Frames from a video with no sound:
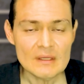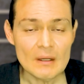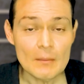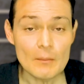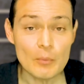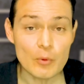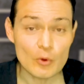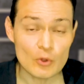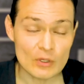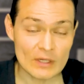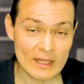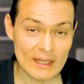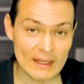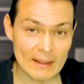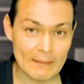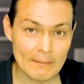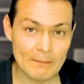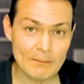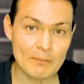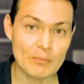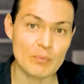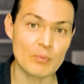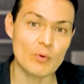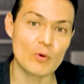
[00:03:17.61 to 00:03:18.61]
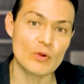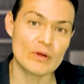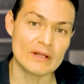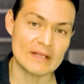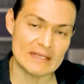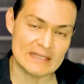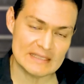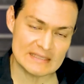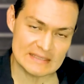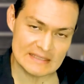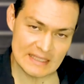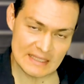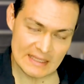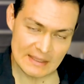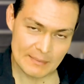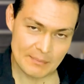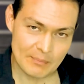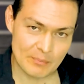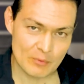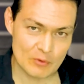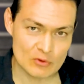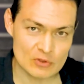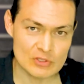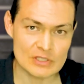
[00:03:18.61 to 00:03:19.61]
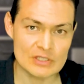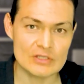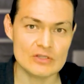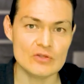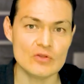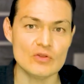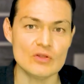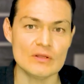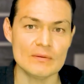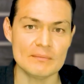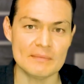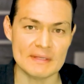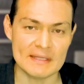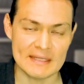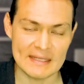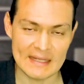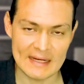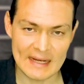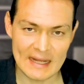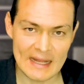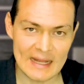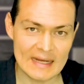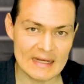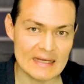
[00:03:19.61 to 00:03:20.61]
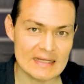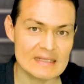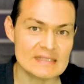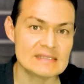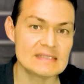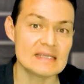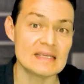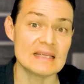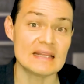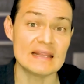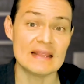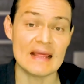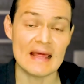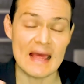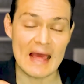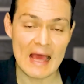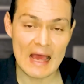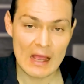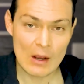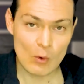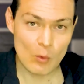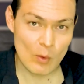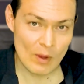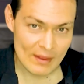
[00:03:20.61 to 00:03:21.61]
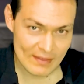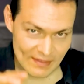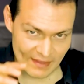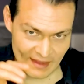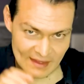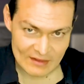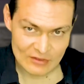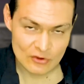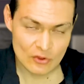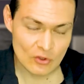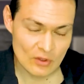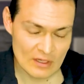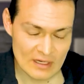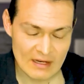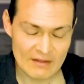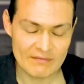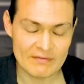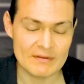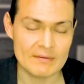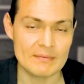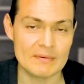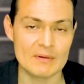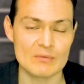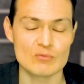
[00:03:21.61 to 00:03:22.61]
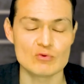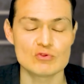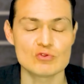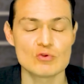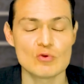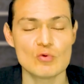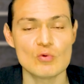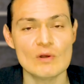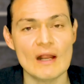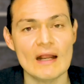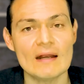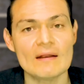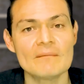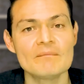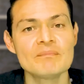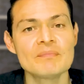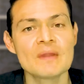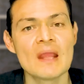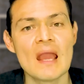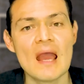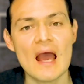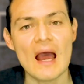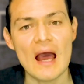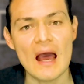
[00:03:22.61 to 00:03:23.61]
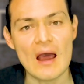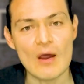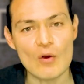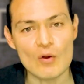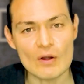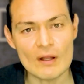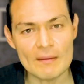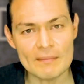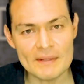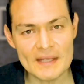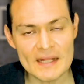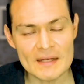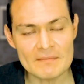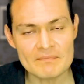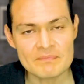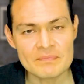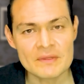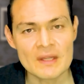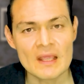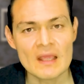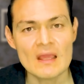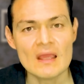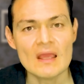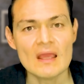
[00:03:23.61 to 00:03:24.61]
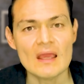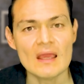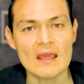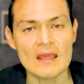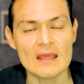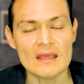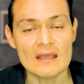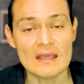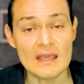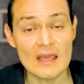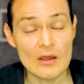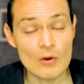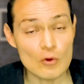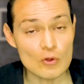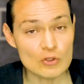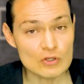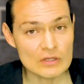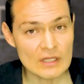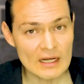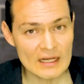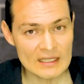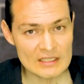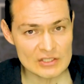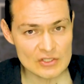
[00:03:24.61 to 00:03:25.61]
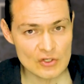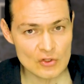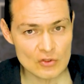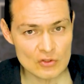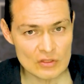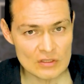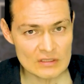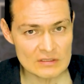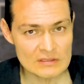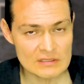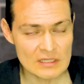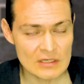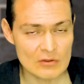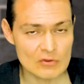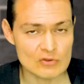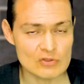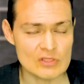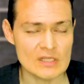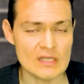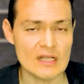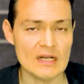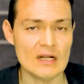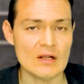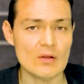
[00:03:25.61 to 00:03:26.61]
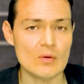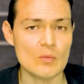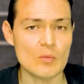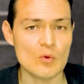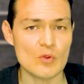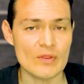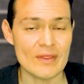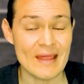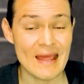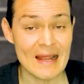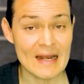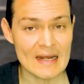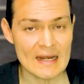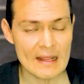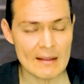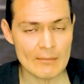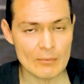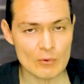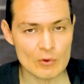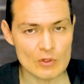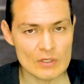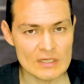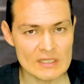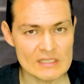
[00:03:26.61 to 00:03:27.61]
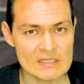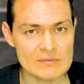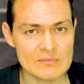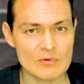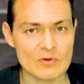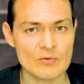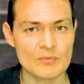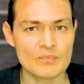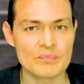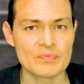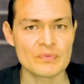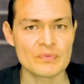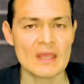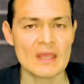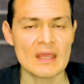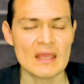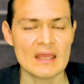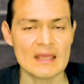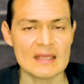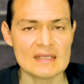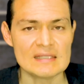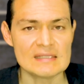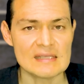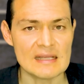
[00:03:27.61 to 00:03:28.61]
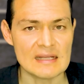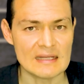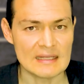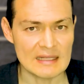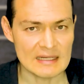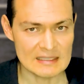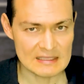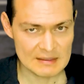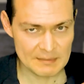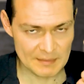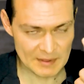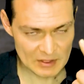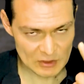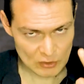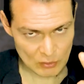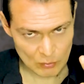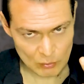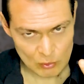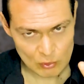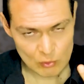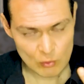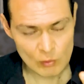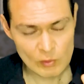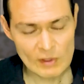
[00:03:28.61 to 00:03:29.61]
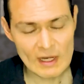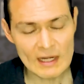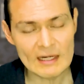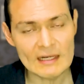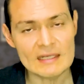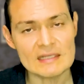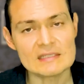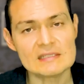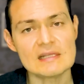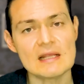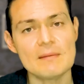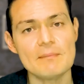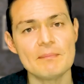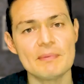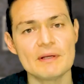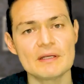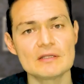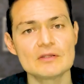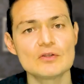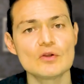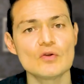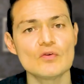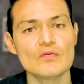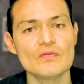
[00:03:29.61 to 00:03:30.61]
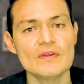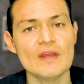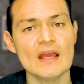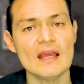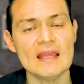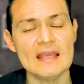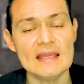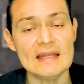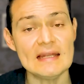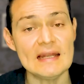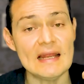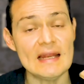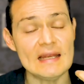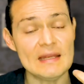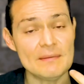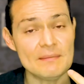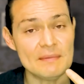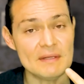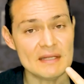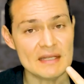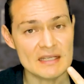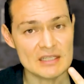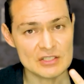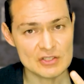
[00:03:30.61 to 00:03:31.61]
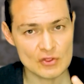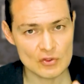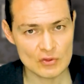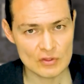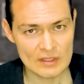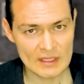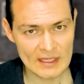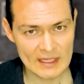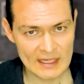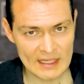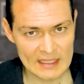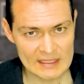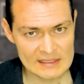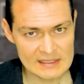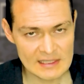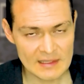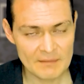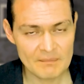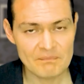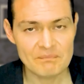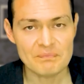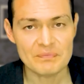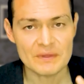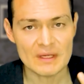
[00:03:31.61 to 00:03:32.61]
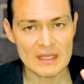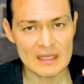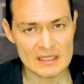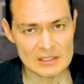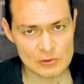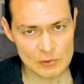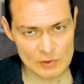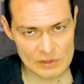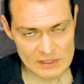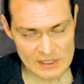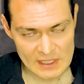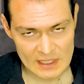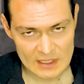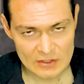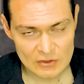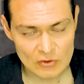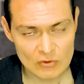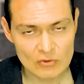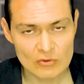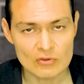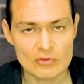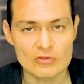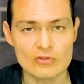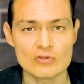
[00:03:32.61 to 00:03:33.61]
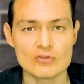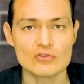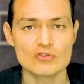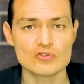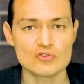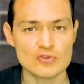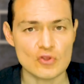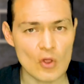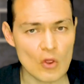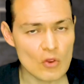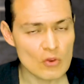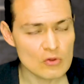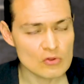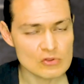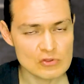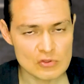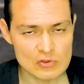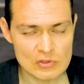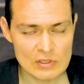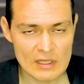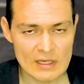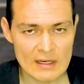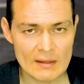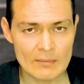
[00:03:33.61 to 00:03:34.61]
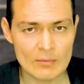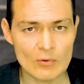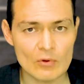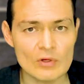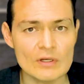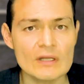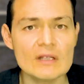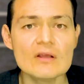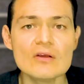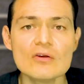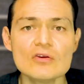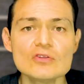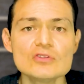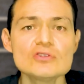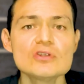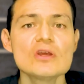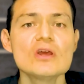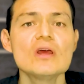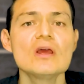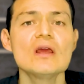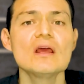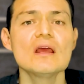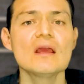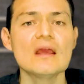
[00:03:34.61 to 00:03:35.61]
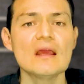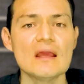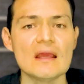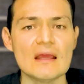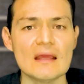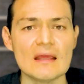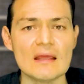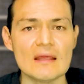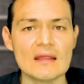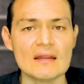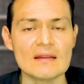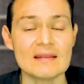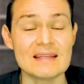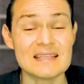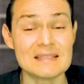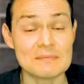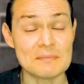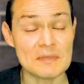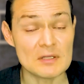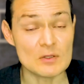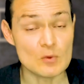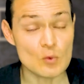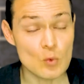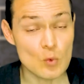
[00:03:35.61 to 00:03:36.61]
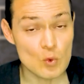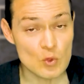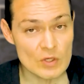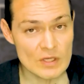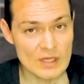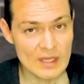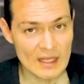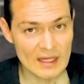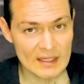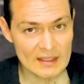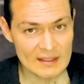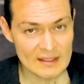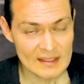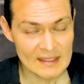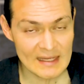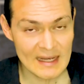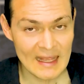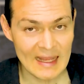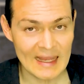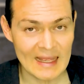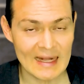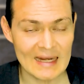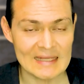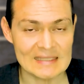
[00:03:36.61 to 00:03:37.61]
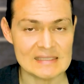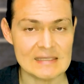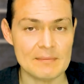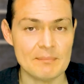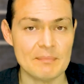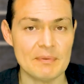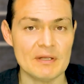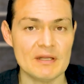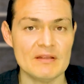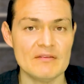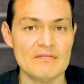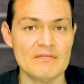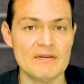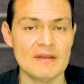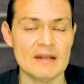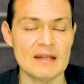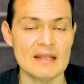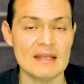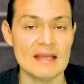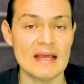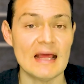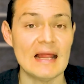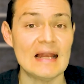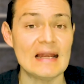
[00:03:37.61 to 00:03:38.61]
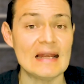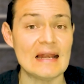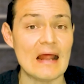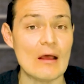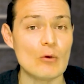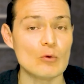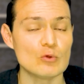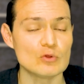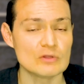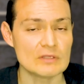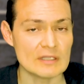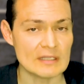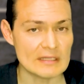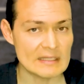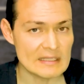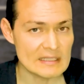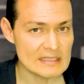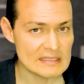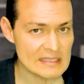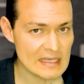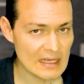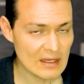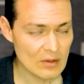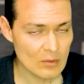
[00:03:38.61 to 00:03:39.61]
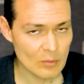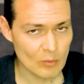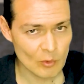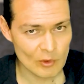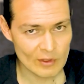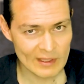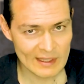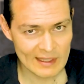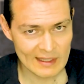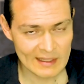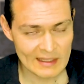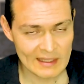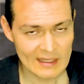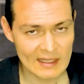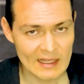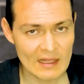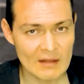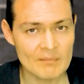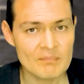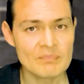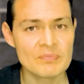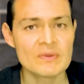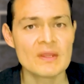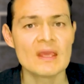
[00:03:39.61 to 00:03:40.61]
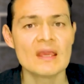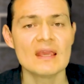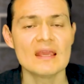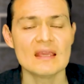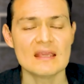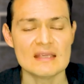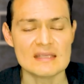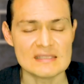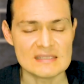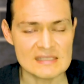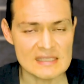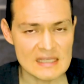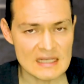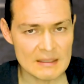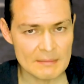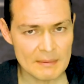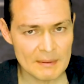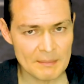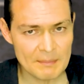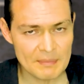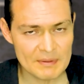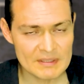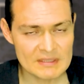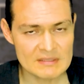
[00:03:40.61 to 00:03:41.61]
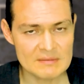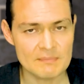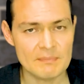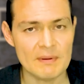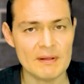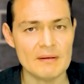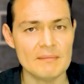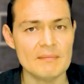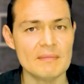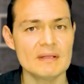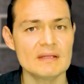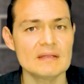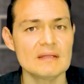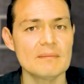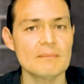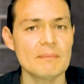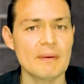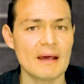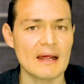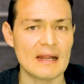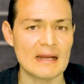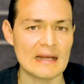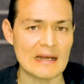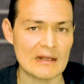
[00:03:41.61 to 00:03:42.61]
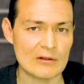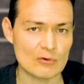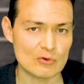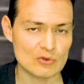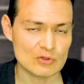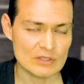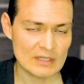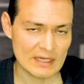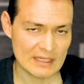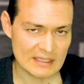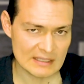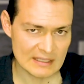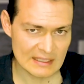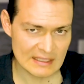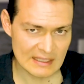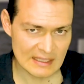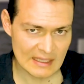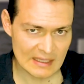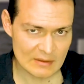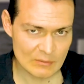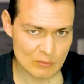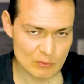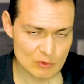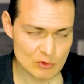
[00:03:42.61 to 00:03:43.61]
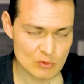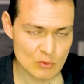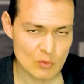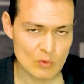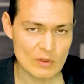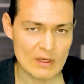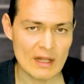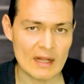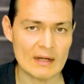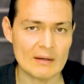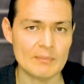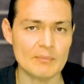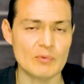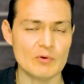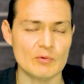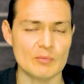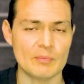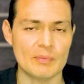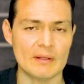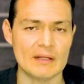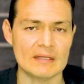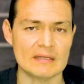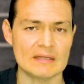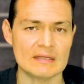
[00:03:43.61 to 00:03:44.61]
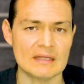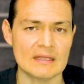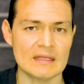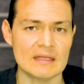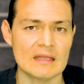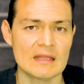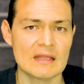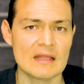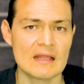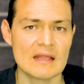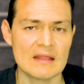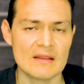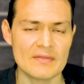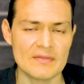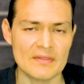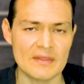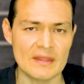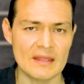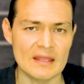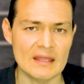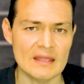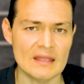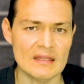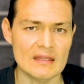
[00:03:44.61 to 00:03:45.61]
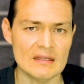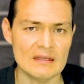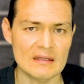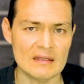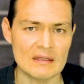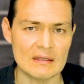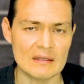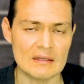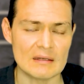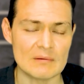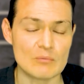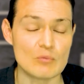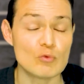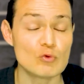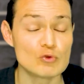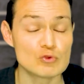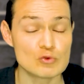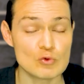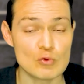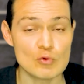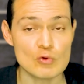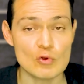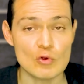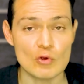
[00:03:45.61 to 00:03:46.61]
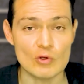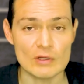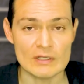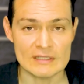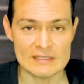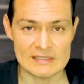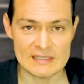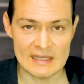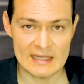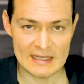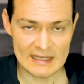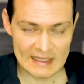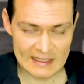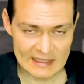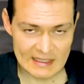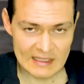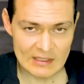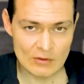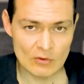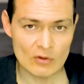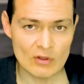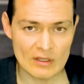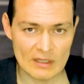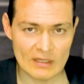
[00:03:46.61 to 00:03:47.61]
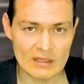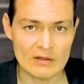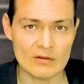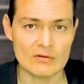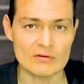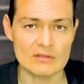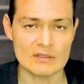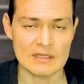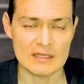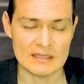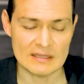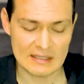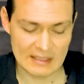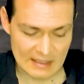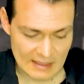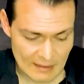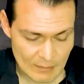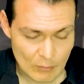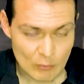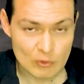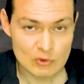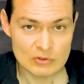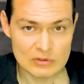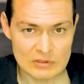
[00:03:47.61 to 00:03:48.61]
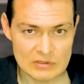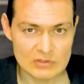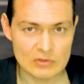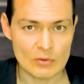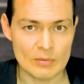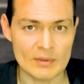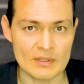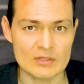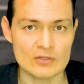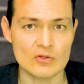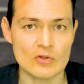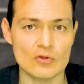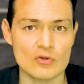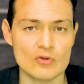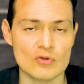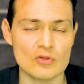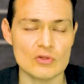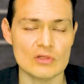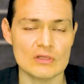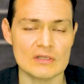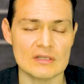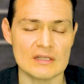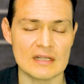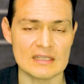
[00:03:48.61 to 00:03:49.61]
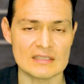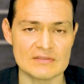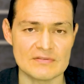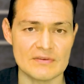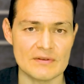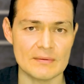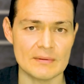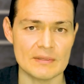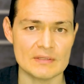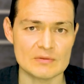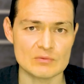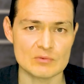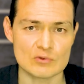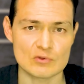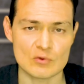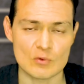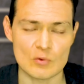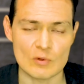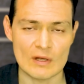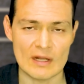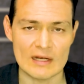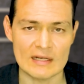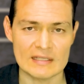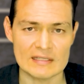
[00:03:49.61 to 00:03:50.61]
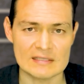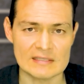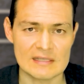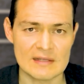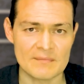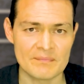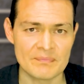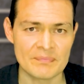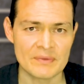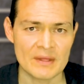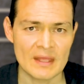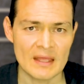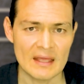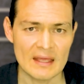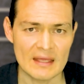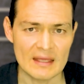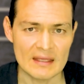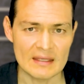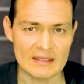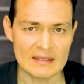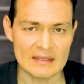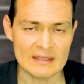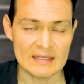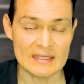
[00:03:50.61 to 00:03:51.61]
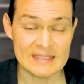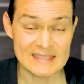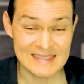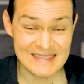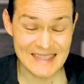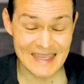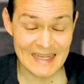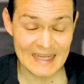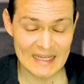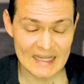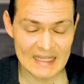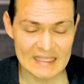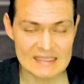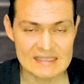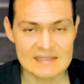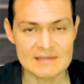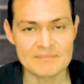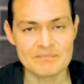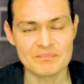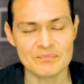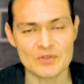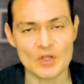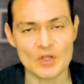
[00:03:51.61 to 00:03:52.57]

¿Por qué? Por este depósito de minerales y de agua dentro de la fibra muscular. Ahora bien, eh, ¿qué otra acción se considera como de anabolismo? Es el crecimiento muscular, que es la hipertrofia, y la eliminación de grasa. Eso es cierto. Todos los anabólicos eh, disminuyen la grasa periférica, la utilizan como energía y sirve principalmente para la contractilidad muscular por parte del eh, músculo esquelético que, tenemos sobre todo en las fibras musculares eh, externas,